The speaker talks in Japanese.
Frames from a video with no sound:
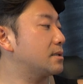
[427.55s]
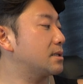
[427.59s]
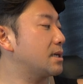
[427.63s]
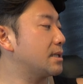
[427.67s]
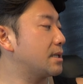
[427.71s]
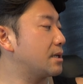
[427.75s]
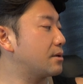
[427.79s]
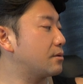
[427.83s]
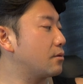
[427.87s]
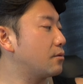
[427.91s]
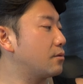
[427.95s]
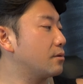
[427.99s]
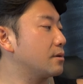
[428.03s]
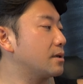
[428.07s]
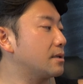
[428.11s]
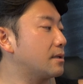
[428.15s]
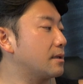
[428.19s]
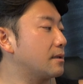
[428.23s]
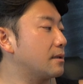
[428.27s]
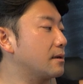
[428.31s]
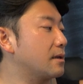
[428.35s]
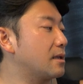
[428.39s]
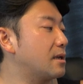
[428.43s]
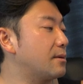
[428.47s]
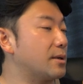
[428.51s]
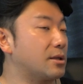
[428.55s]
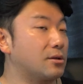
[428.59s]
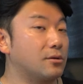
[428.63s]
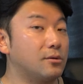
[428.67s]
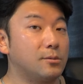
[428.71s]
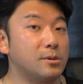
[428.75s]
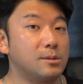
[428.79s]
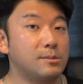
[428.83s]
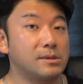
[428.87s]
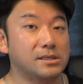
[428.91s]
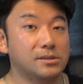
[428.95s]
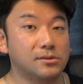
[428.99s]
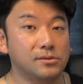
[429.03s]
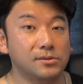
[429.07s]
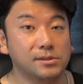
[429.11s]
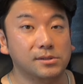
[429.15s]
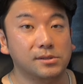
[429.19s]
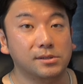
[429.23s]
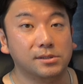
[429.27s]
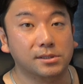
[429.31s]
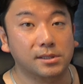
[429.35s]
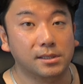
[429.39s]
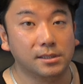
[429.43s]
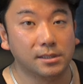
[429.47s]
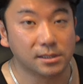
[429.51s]
チャンネル登録いただければと思います。どうぞよ
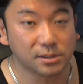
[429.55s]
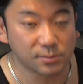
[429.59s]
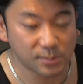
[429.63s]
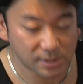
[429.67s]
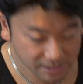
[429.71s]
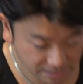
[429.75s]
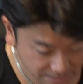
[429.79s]
ろしくお願いいたしま